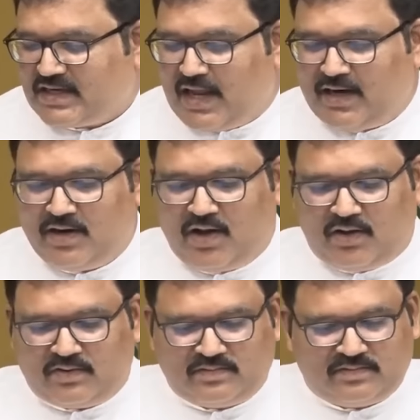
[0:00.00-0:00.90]
ఈ
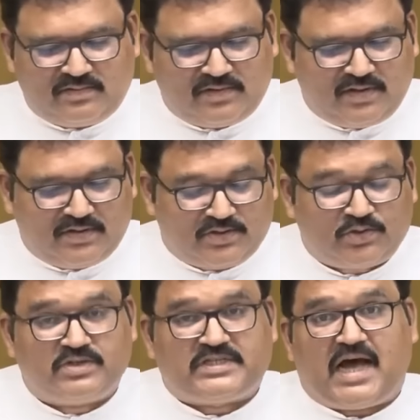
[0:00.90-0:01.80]
మధ్యకాలంలో
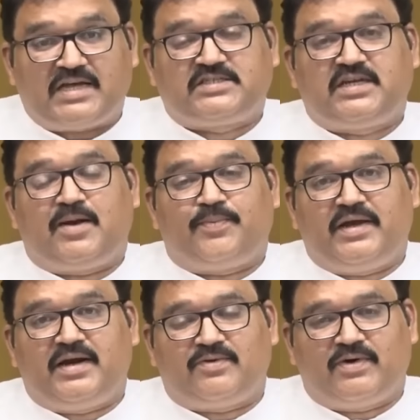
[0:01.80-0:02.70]
చూసి
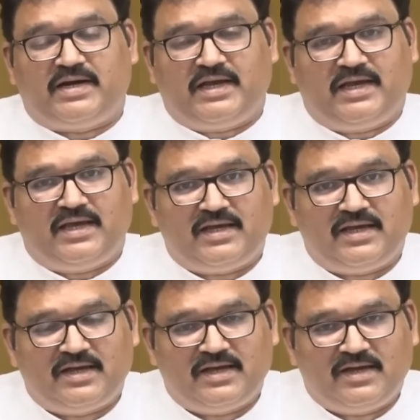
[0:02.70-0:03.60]
ఆశ్చర్యపోయినటువంటి
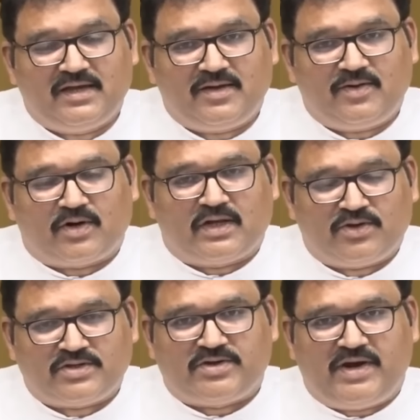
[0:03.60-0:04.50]

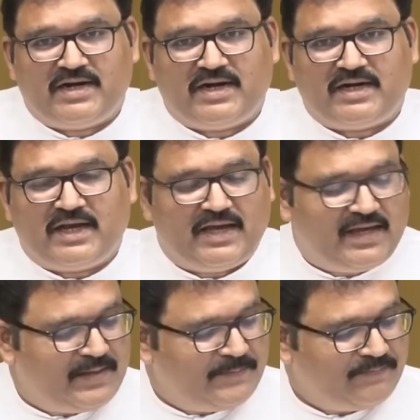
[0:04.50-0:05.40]
ఒక దృశ్యం
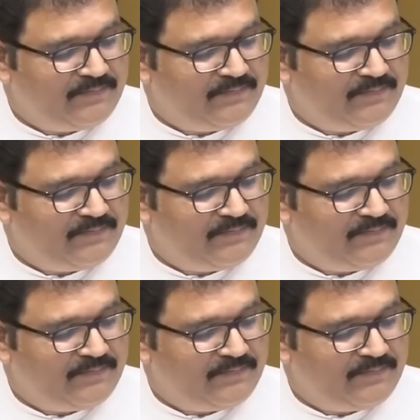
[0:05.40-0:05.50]
ఏంటంటే